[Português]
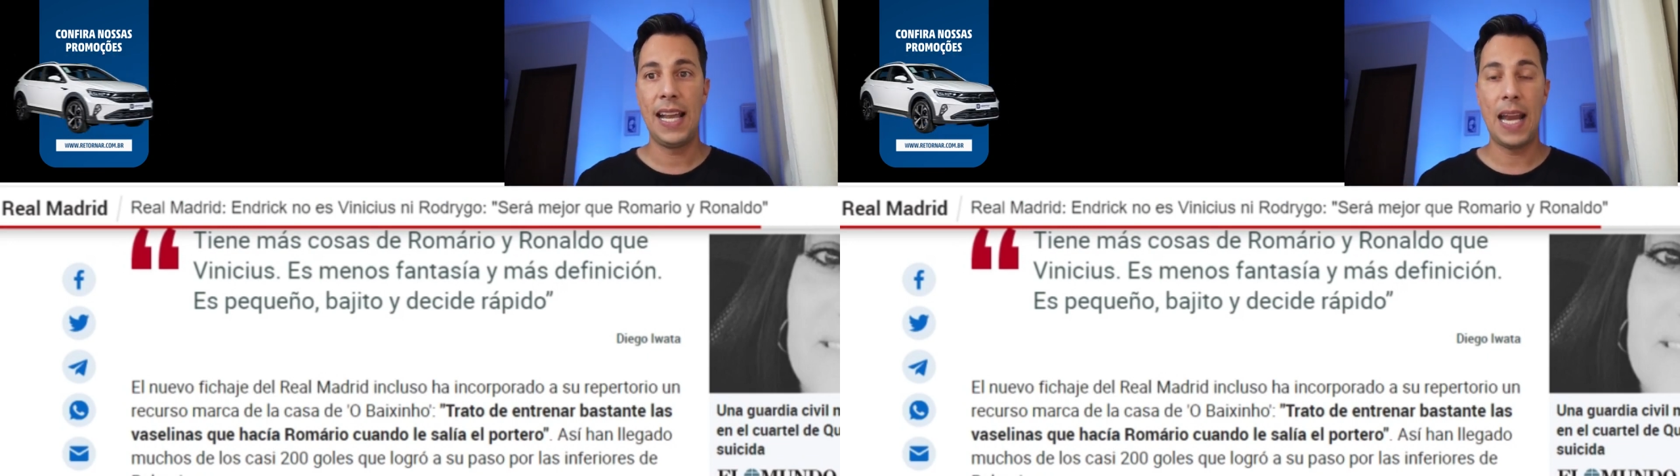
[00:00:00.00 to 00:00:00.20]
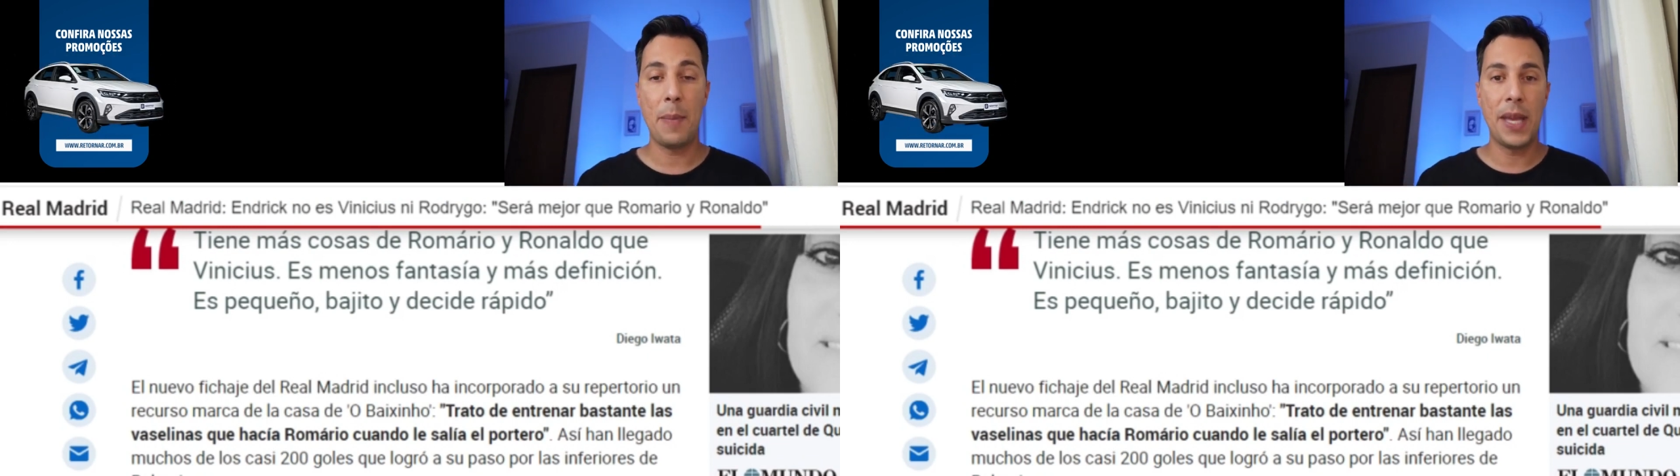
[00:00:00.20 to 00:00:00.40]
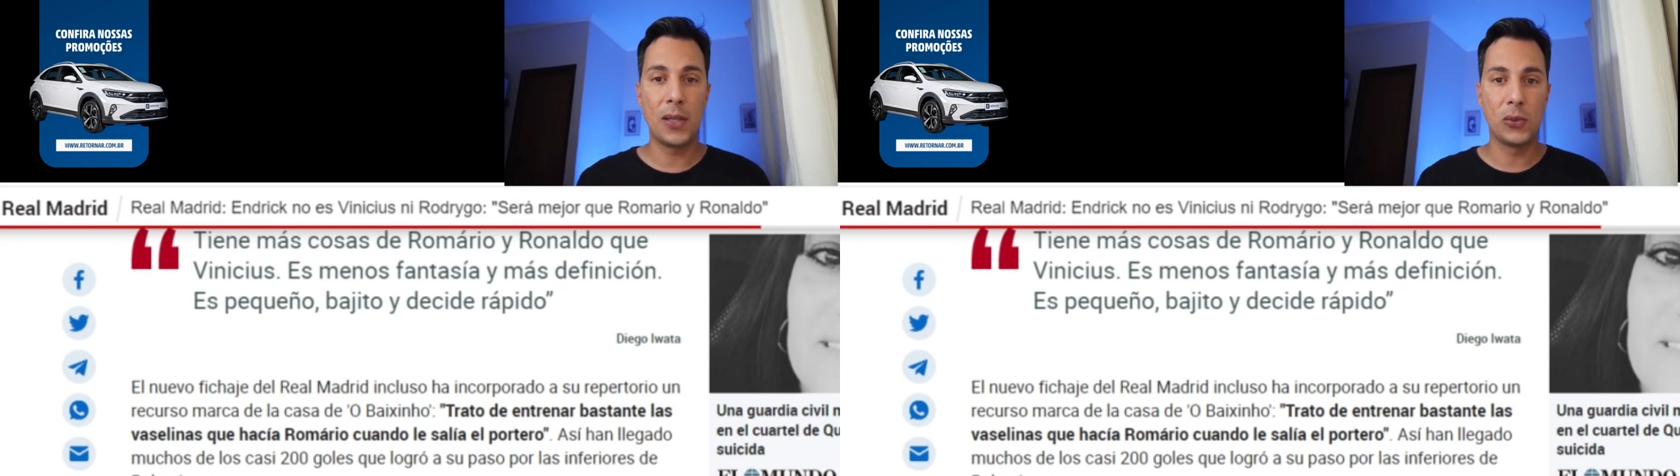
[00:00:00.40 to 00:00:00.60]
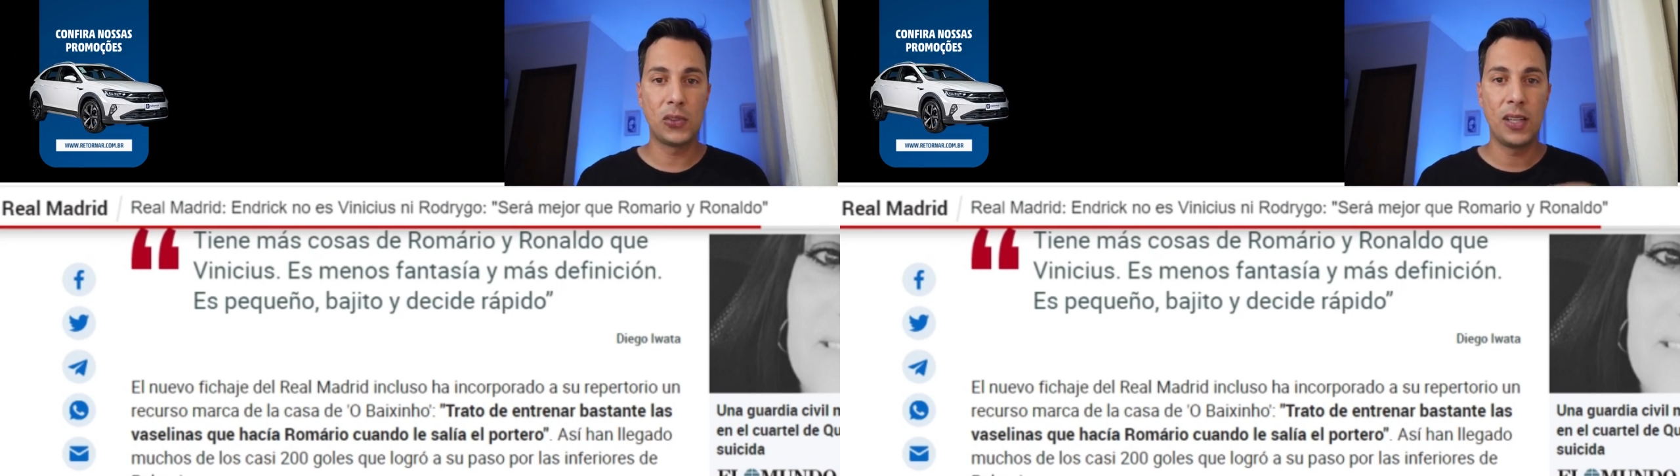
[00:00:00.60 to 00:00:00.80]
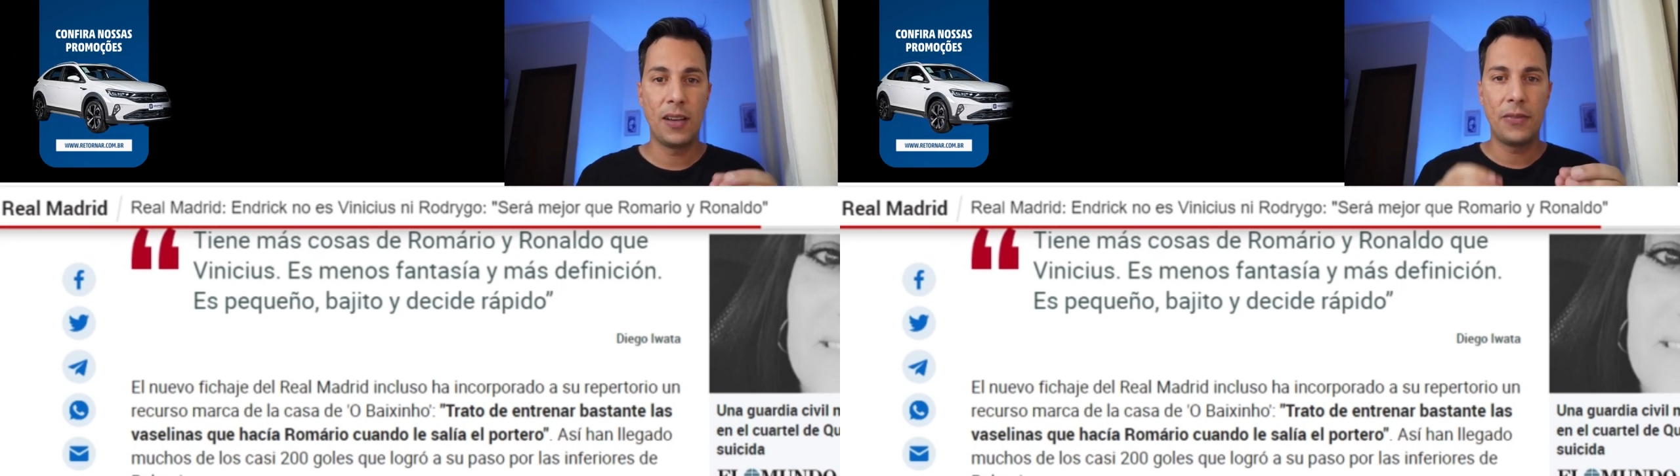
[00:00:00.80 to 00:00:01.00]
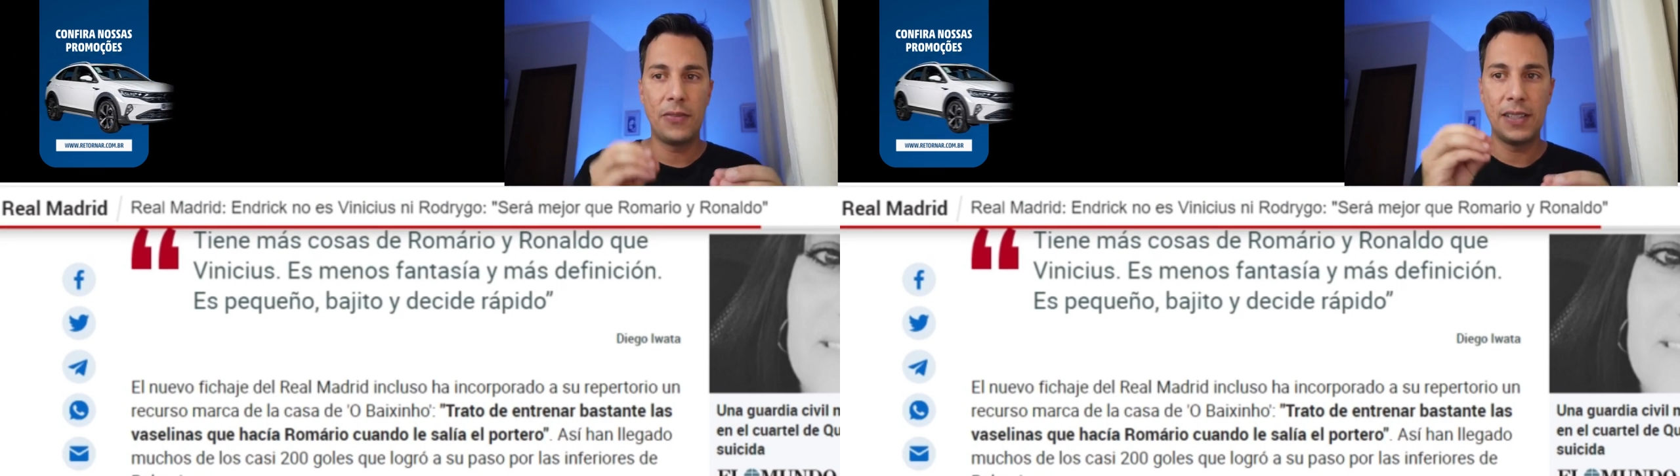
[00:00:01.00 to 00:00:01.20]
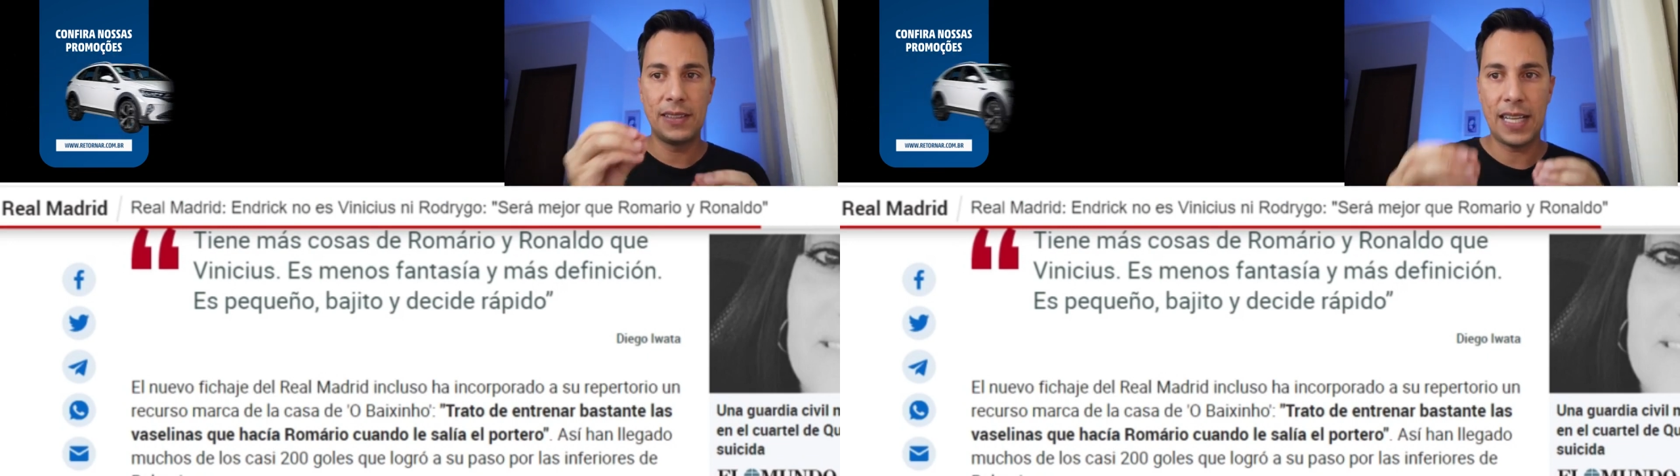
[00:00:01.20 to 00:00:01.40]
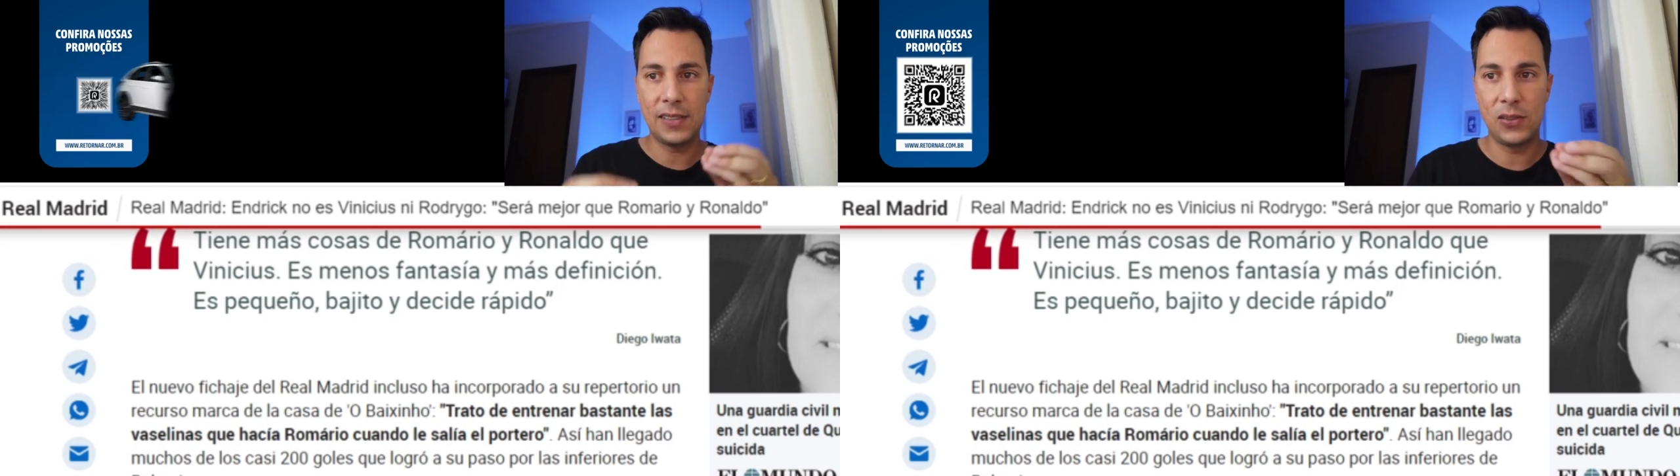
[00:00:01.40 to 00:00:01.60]
Ele é menos
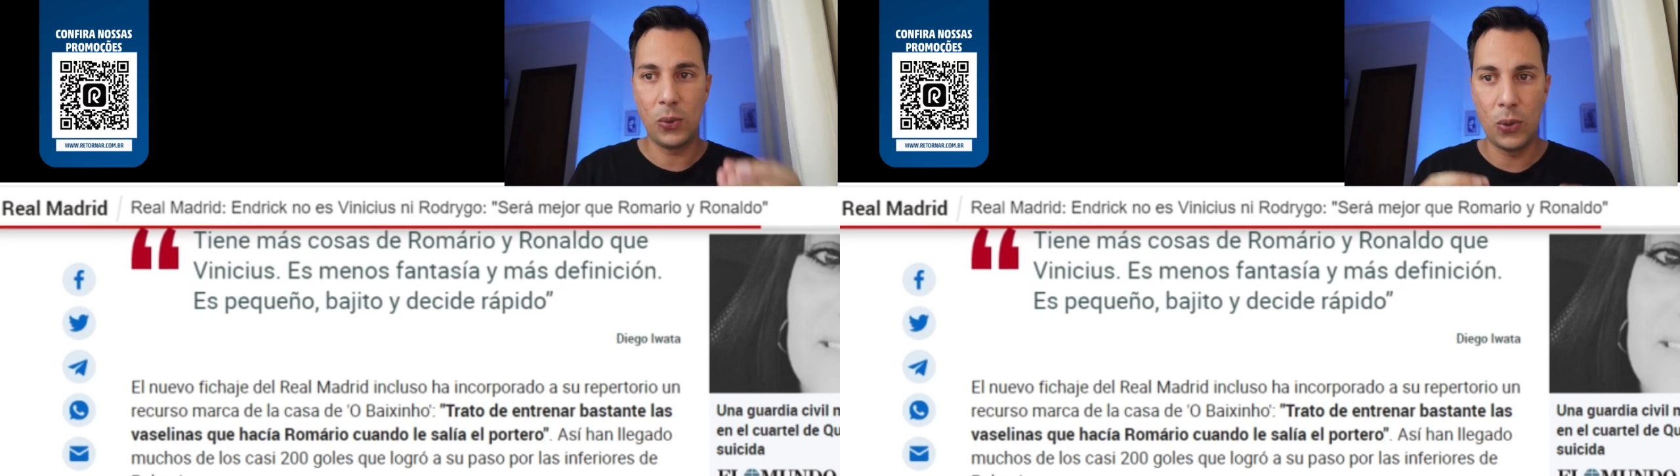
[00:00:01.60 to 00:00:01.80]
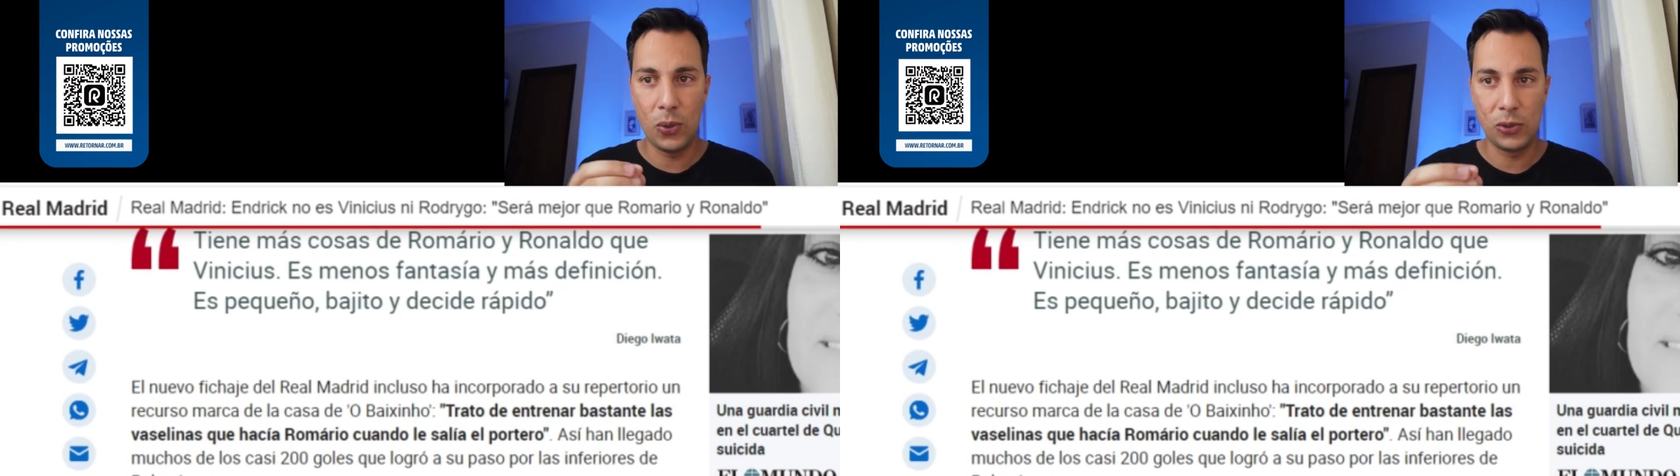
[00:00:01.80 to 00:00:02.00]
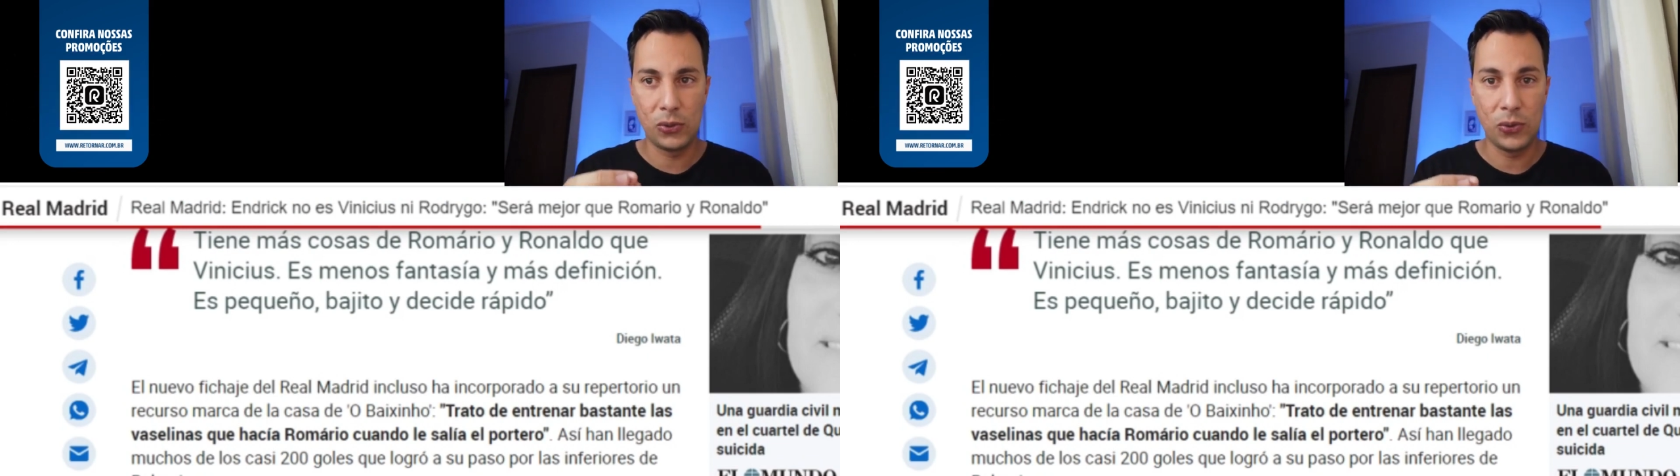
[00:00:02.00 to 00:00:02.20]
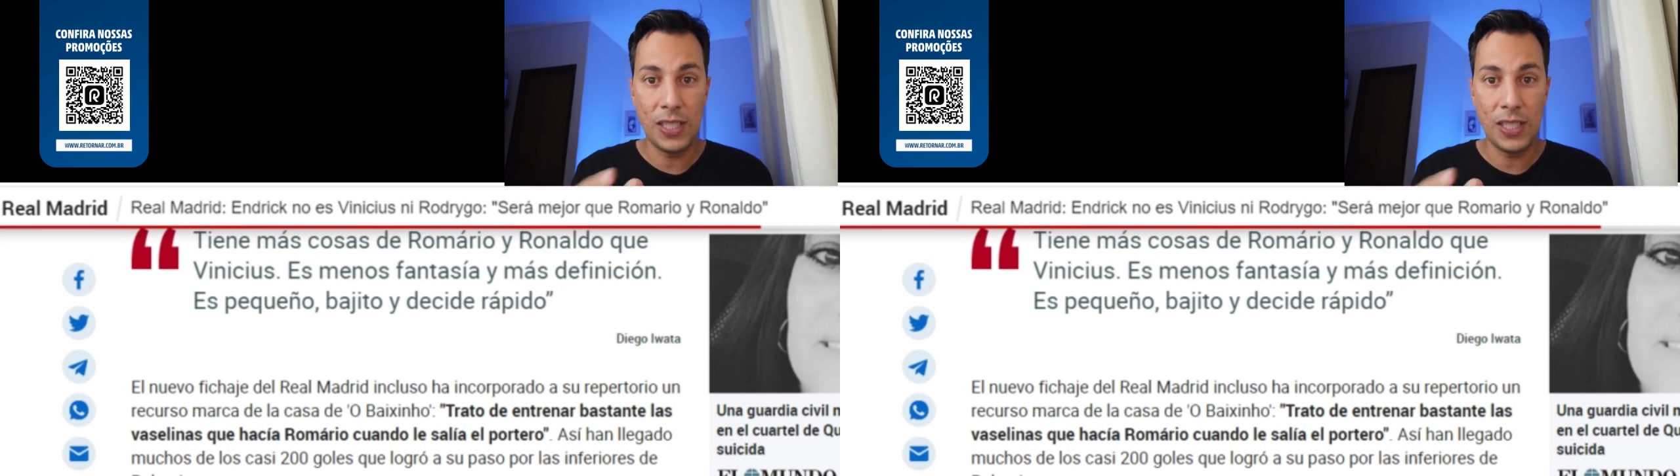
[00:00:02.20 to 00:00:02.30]
fantasioso